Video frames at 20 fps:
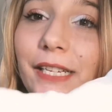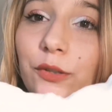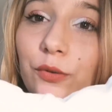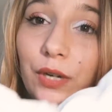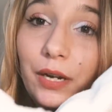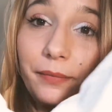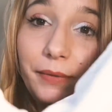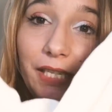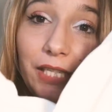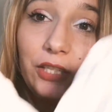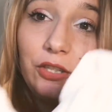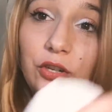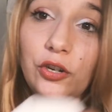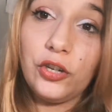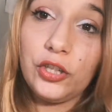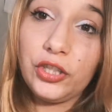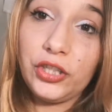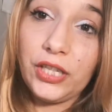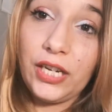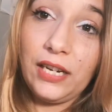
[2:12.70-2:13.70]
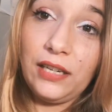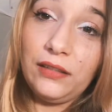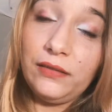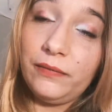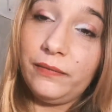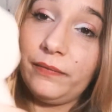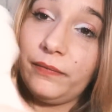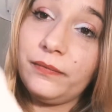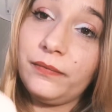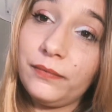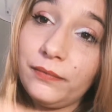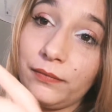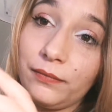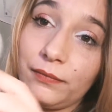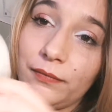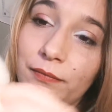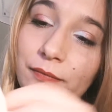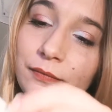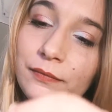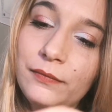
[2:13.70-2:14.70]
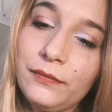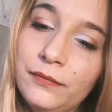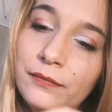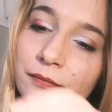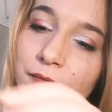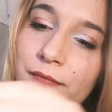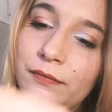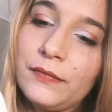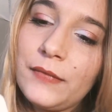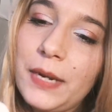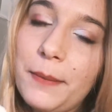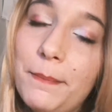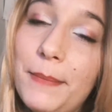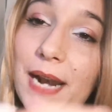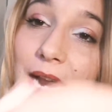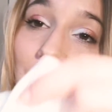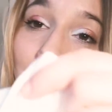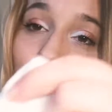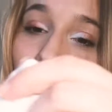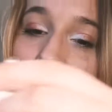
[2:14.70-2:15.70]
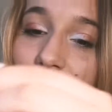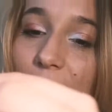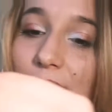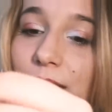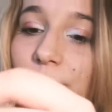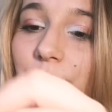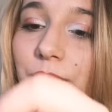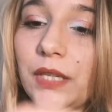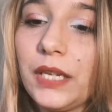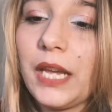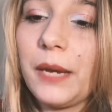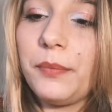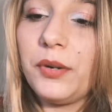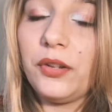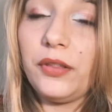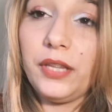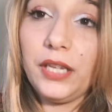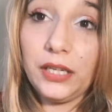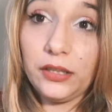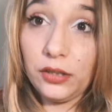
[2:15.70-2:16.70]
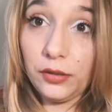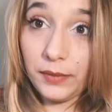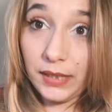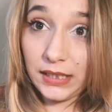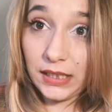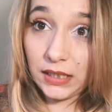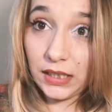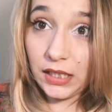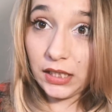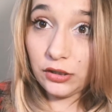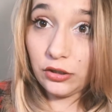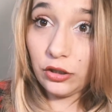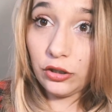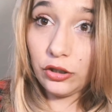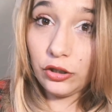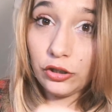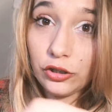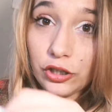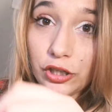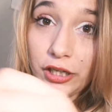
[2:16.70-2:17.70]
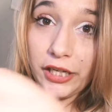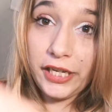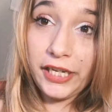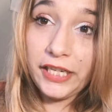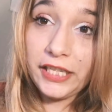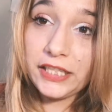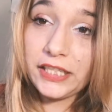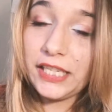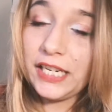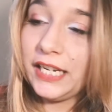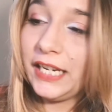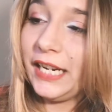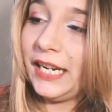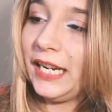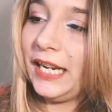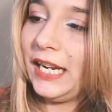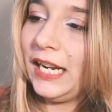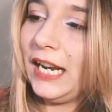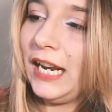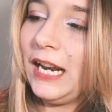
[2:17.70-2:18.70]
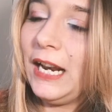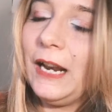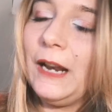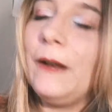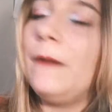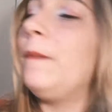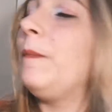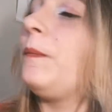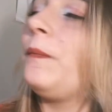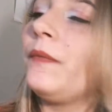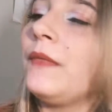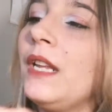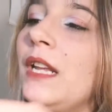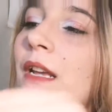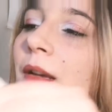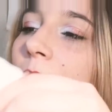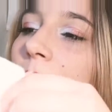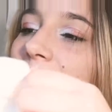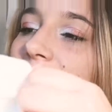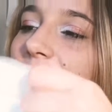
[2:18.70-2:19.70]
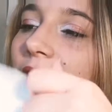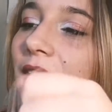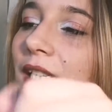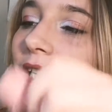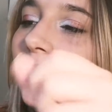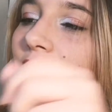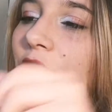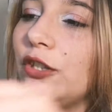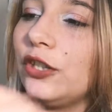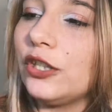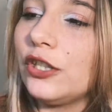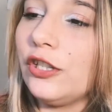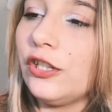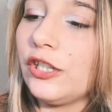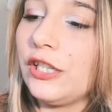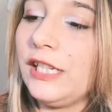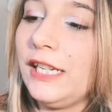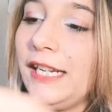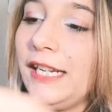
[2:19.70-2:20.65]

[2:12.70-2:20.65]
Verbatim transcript: Es una viscosa blanca, que por cierto vais a tener todos los links en el... Vais a tener todos los